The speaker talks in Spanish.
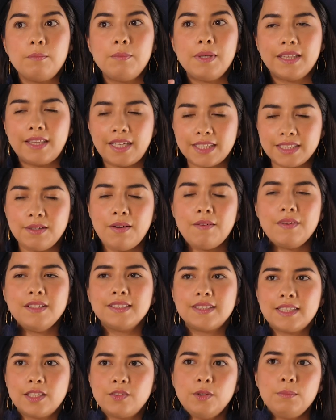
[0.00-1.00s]
Mientras iba
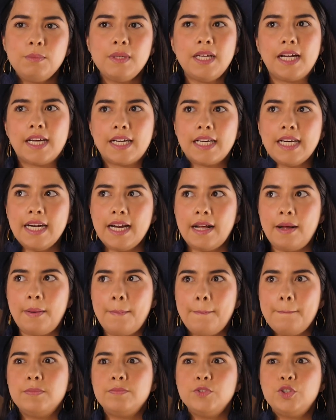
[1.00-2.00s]
avanzando en mi carrera,
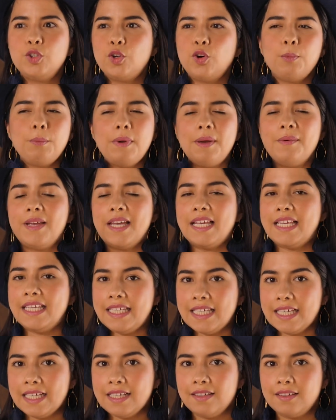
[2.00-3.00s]
yo no me
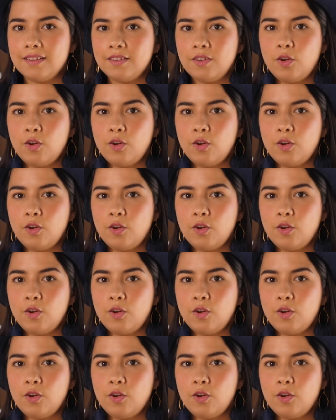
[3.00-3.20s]
veía